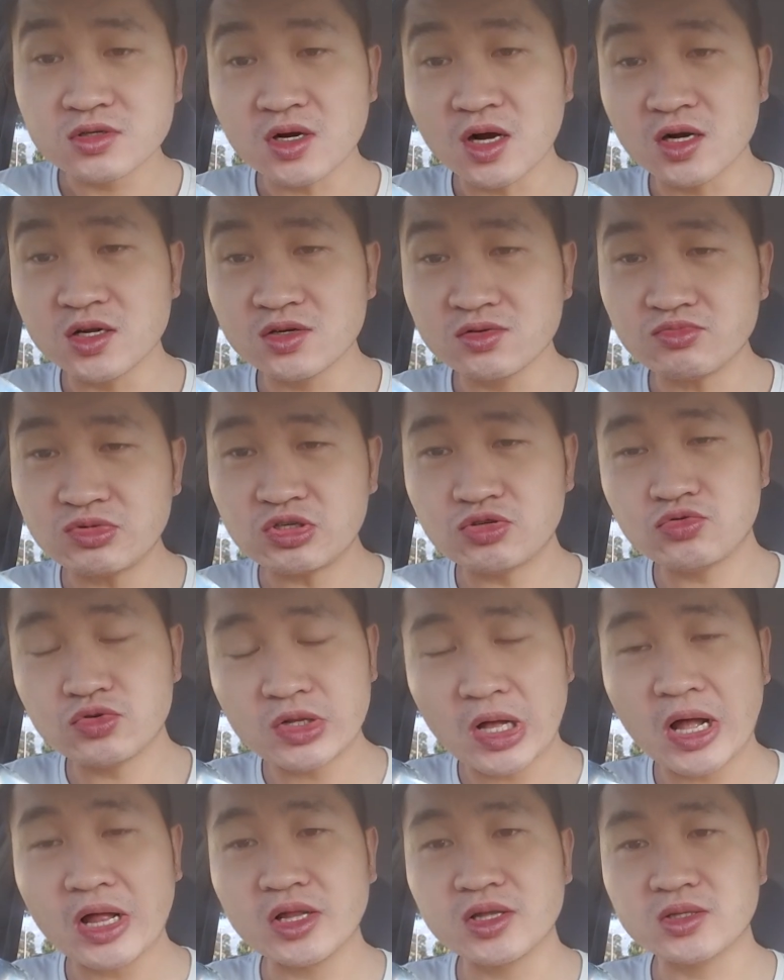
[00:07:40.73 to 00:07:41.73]
长粒米最
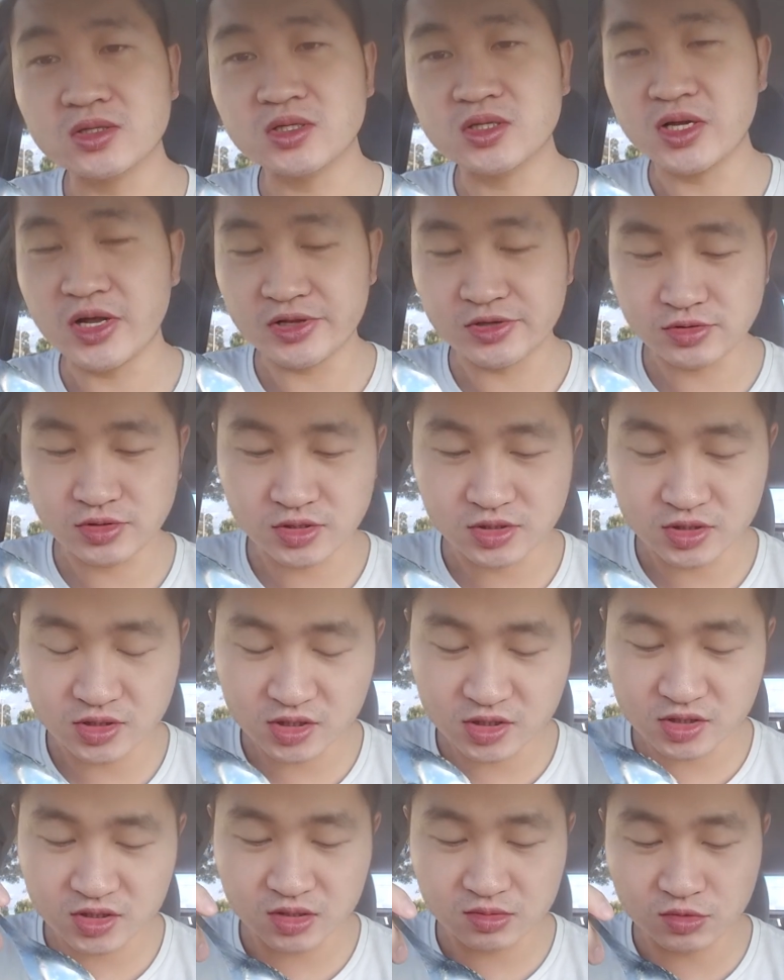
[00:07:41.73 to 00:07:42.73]
大的特点就是
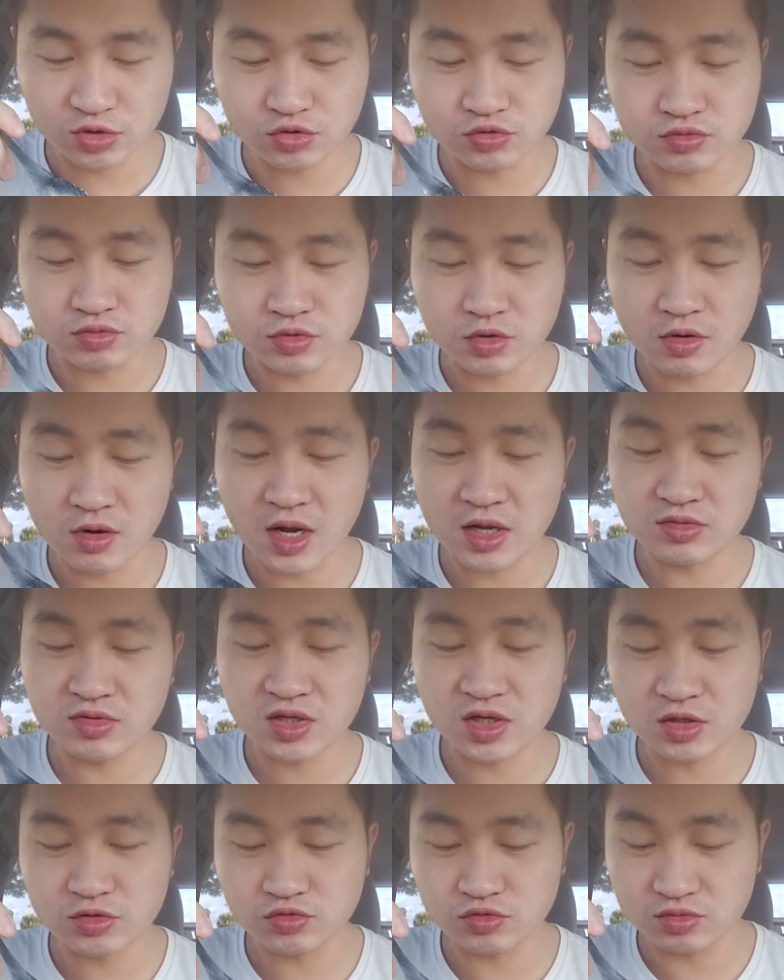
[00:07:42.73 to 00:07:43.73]
你怎么煮都感觉
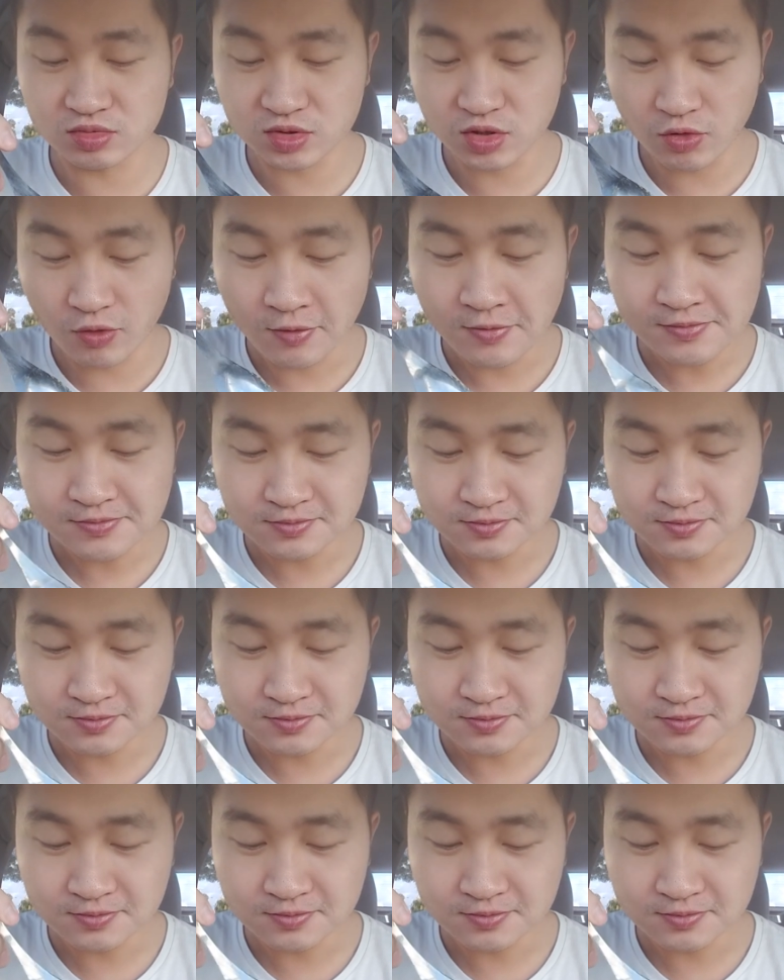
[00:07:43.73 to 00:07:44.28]
它煮不熟。